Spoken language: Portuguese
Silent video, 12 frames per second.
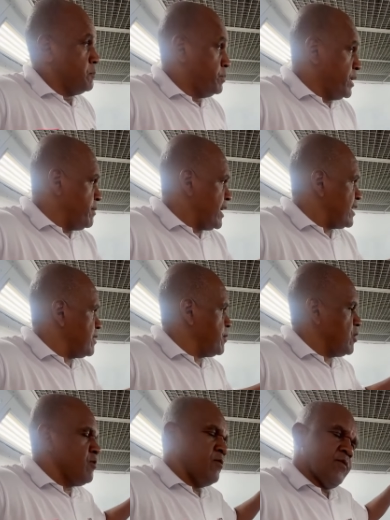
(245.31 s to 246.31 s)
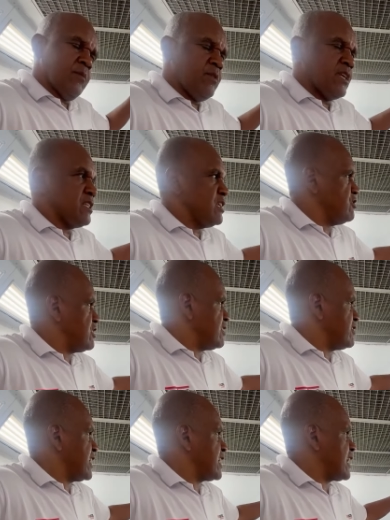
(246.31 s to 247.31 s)
Primeiro animal, vamos ter que deixar
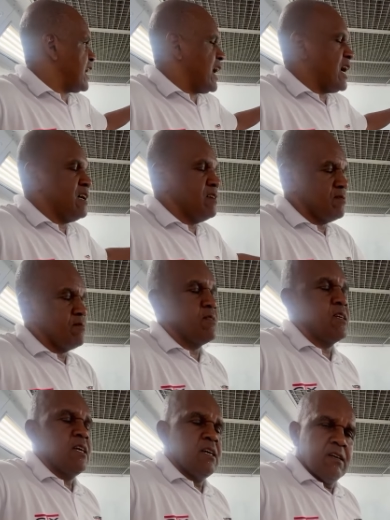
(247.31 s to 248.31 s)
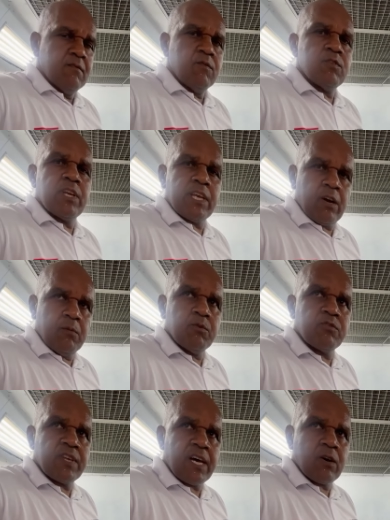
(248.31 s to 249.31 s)
secar, vou ter que
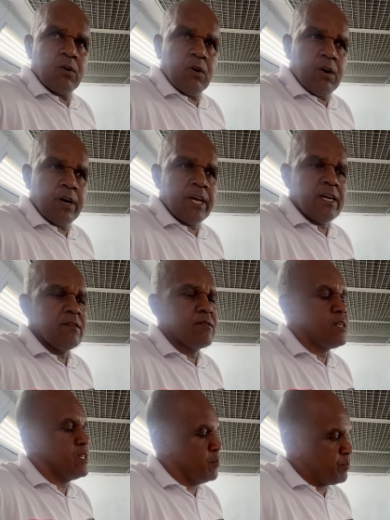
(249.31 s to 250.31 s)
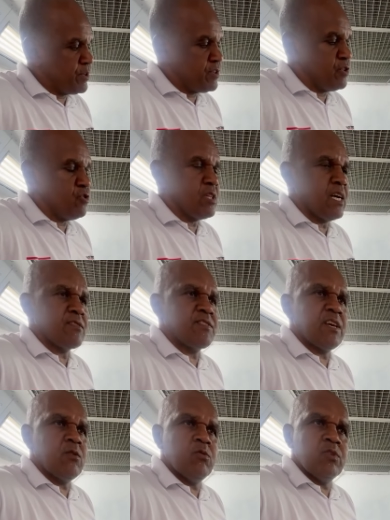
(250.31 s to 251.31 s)
almoçar agora, depois a gente dá a
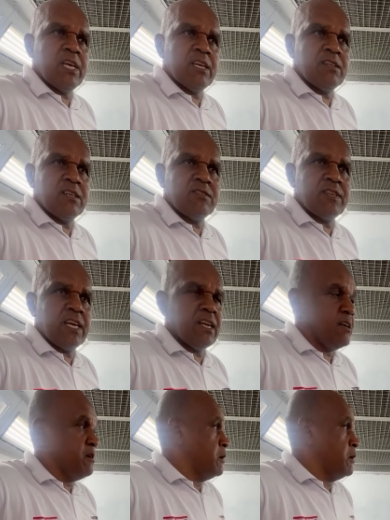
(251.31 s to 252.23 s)
segunda e a terceira.